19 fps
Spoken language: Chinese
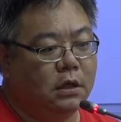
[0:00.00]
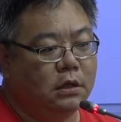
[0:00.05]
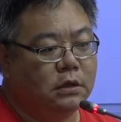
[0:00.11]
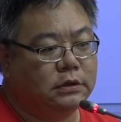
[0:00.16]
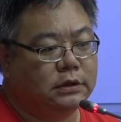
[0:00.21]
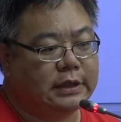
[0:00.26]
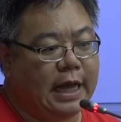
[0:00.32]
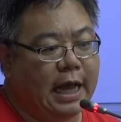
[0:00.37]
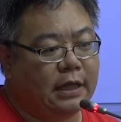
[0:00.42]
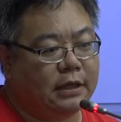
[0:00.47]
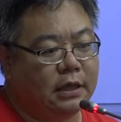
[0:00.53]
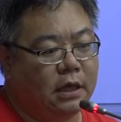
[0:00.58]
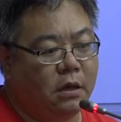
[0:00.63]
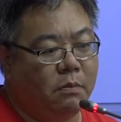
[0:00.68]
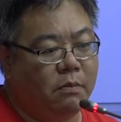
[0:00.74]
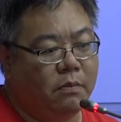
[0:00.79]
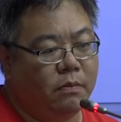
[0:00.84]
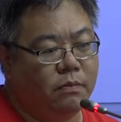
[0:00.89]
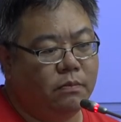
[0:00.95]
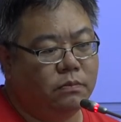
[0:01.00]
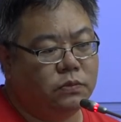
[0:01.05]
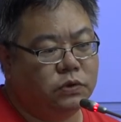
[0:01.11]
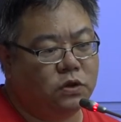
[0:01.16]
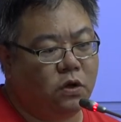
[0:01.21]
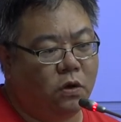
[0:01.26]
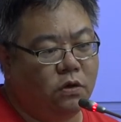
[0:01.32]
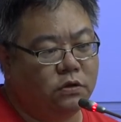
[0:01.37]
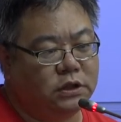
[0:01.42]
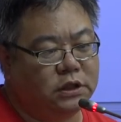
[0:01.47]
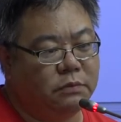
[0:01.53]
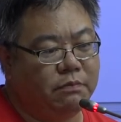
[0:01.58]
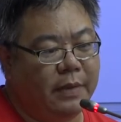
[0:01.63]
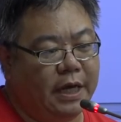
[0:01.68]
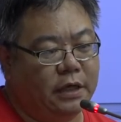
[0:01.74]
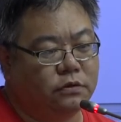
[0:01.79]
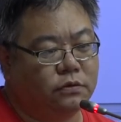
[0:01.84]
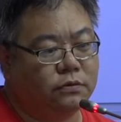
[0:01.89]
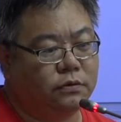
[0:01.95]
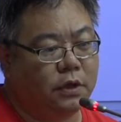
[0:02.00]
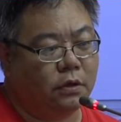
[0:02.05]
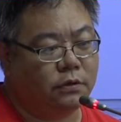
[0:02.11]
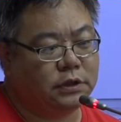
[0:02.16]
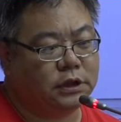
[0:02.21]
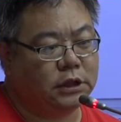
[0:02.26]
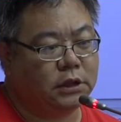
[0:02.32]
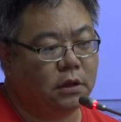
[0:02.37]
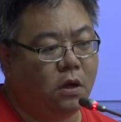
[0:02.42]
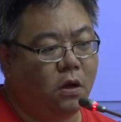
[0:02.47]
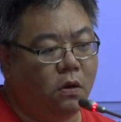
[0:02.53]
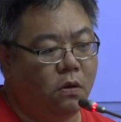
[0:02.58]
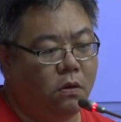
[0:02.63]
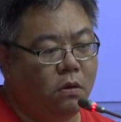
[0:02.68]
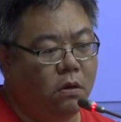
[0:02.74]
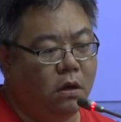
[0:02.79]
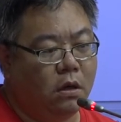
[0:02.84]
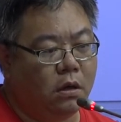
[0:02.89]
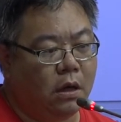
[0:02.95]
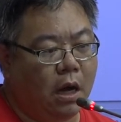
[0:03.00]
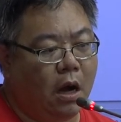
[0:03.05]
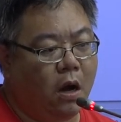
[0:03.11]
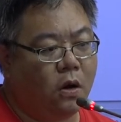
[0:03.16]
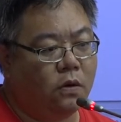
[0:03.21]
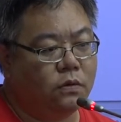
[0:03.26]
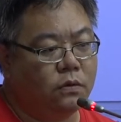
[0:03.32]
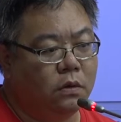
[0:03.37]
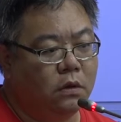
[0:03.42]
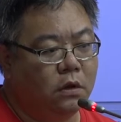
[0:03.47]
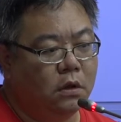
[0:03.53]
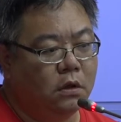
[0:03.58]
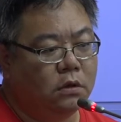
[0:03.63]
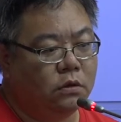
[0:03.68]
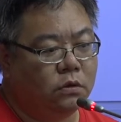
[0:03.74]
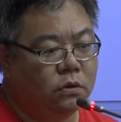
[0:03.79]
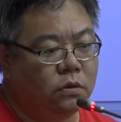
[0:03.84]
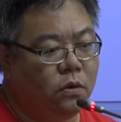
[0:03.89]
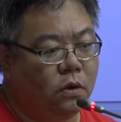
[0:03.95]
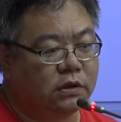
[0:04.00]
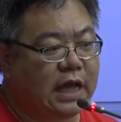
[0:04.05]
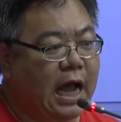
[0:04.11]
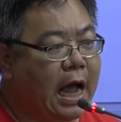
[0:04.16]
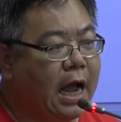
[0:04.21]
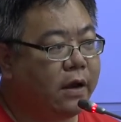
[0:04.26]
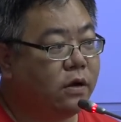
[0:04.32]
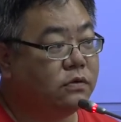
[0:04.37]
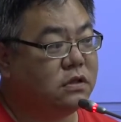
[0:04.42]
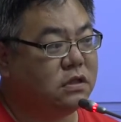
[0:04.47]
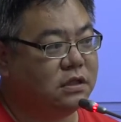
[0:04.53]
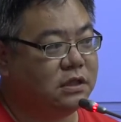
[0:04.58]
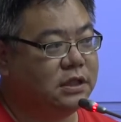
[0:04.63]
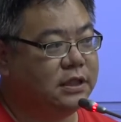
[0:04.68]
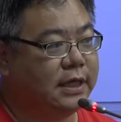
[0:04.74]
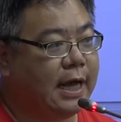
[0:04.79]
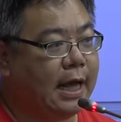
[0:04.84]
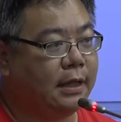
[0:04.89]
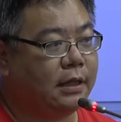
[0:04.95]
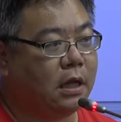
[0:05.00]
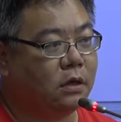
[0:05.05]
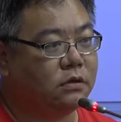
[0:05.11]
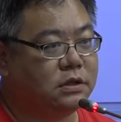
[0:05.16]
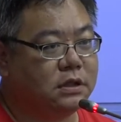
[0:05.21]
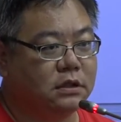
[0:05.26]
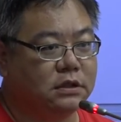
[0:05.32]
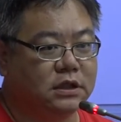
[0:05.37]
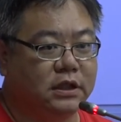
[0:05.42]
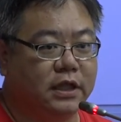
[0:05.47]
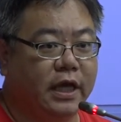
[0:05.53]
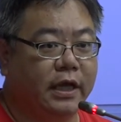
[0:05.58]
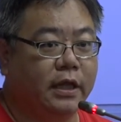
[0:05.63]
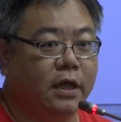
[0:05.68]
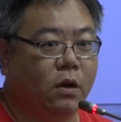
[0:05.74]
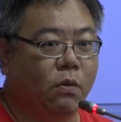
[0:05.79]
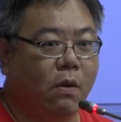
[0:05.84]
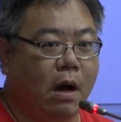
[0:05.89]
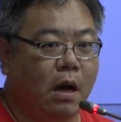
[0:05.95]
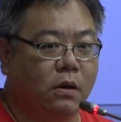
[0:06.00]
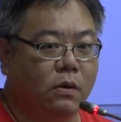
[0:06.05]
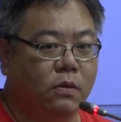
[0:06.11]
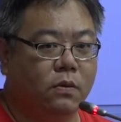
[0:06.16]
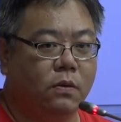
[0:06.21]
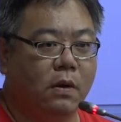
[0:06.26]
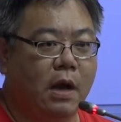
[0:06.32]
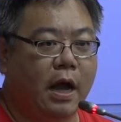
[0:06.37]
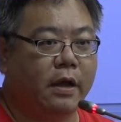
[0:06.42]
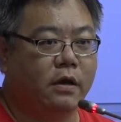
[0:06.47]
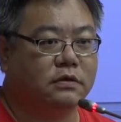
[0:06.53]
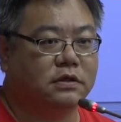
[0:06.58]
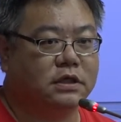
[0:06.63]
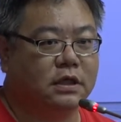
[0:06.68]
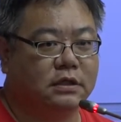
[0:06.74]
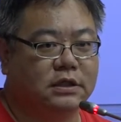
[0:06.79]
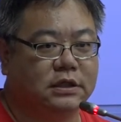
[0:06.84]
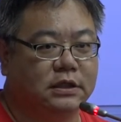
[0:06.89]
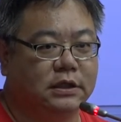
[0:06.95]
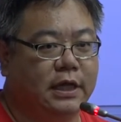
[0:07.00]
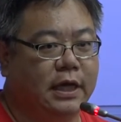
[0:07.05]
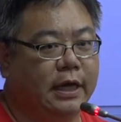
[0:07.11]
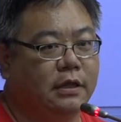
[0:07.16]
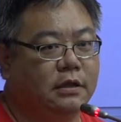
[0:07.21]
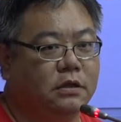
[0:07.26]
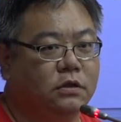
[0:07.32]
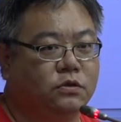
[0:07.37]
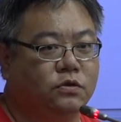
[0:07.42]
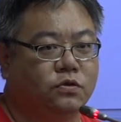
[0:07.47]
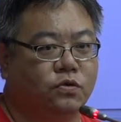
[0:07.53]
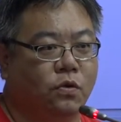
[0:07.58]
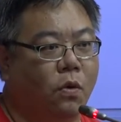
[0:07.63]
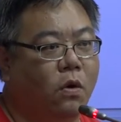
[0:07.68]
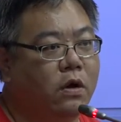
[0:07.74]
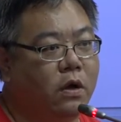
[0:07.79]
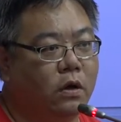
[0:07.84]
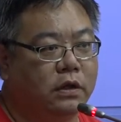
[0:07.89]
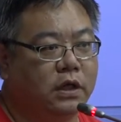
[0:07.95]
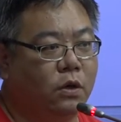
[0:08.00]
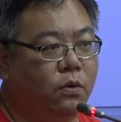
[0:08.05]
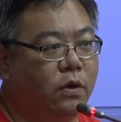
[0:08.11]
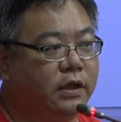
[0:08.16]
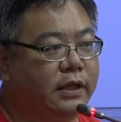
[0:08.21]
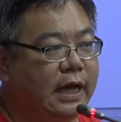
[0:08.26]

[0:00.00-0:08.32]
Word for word: 这样的。瘦肉精、美猪牛进口，然后如果大家有仔细看到这几天的网络，还有这几天所有的论